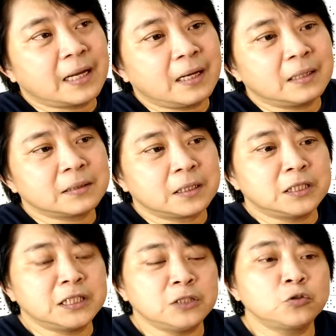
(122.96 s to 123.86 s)
她可
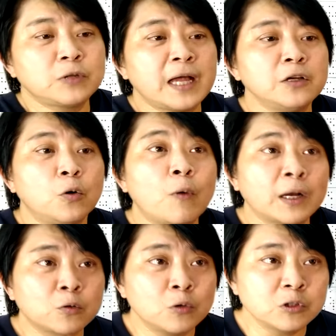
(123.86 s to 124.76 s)
能京都她有
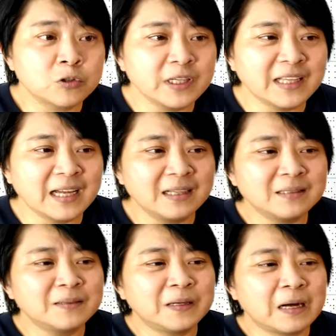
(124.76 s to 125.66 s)
玩过，所以
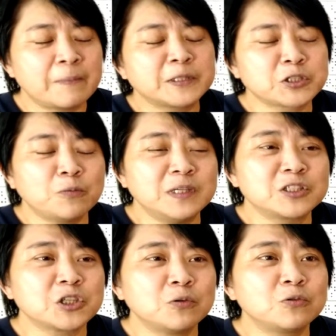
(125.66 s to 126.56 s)
她熟
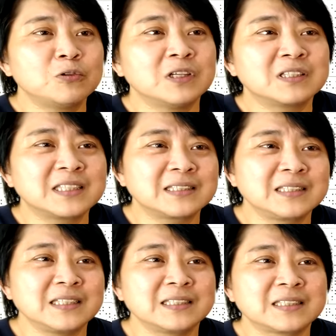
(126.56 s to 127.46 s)
门熟路的
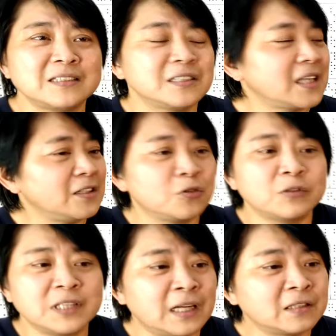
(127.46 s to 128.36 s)
就就就带着
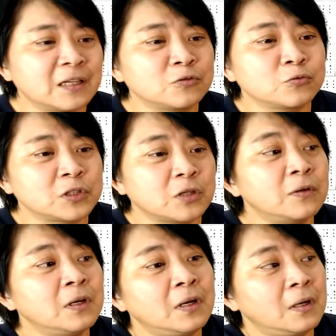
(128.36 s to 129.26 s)
我这样到处走。
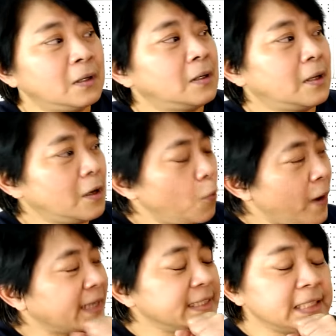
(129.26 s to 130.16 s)
那
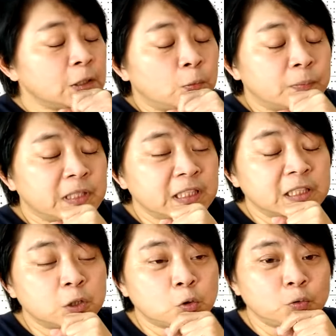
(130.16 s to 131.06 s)
我还记得我们第一
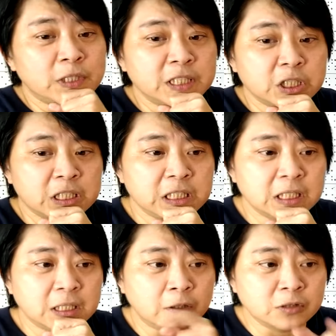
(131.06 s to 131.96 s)
次住的就
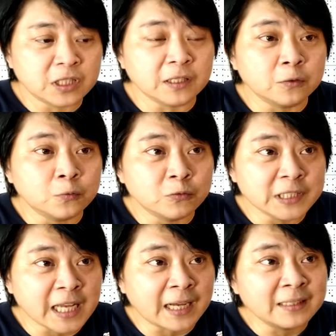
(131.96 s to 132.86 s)
是那种听屋
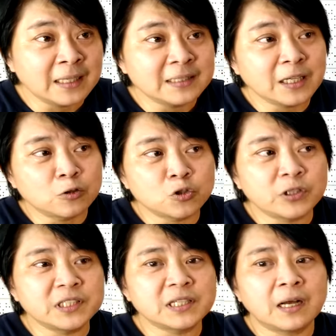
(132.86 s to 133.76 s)
家，叫
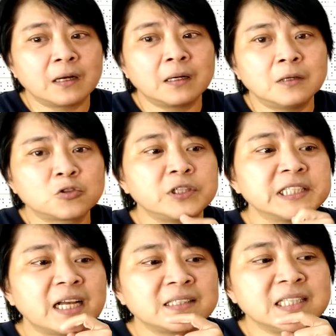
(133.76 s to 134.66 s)
村上
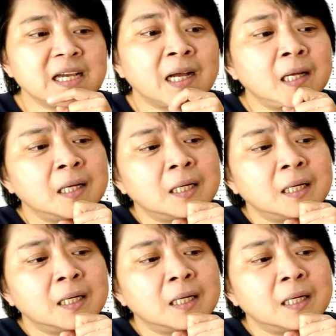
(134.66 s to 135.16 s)
村上家。